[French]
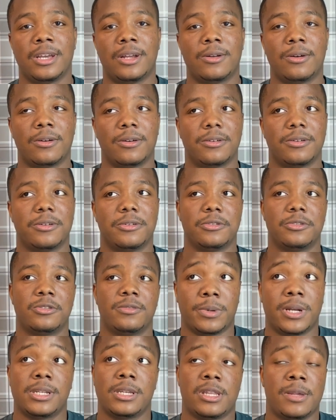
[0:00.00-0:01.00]
alors je
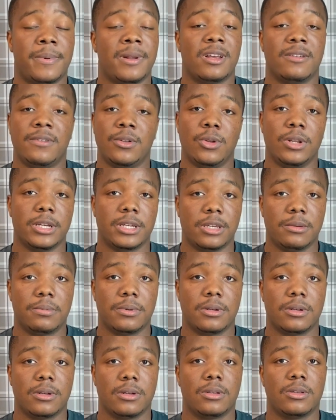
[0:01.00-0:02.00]
participe à la vie de l'équipe,
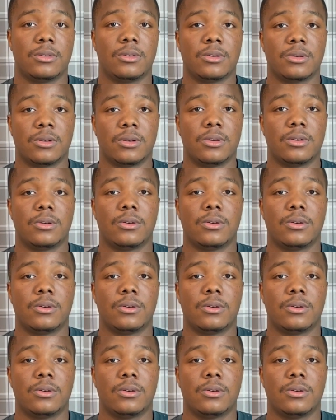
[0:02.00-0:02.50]
donc